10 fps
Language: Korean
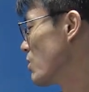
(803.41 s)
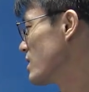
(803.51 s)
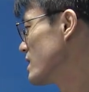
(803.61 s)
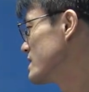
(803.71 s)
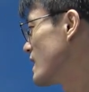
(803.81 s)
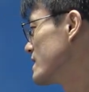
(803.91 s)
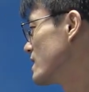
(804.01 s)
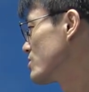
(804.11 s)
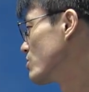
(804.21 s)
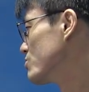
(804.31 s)
원하지
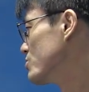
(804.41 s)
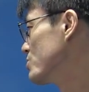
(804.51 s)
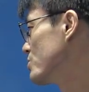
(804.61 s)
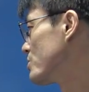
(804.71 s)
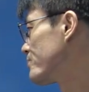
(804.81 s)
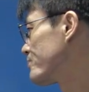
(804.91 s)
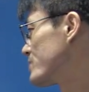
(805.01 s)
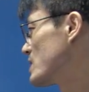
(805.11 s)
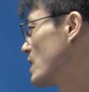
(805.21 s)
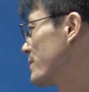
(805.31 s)
아니하는 경우
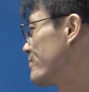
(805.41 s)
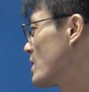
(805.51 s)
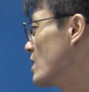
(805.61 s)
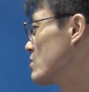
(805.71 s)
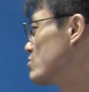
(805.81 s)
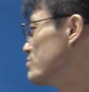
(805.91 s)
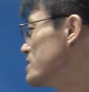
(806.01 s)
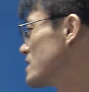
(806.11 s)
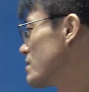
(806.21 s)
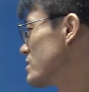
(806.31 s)

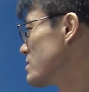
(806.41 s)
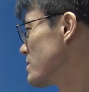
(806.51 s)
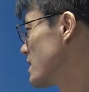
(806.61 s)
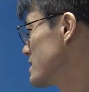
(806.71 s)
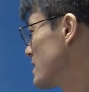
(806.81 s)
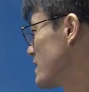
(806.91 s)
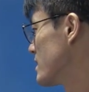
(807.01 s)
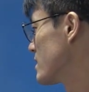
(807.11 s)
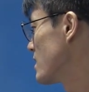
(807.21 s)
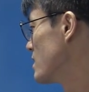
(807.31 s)
국민 참여 재판을 하지
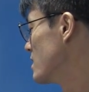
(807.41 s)
아니한다.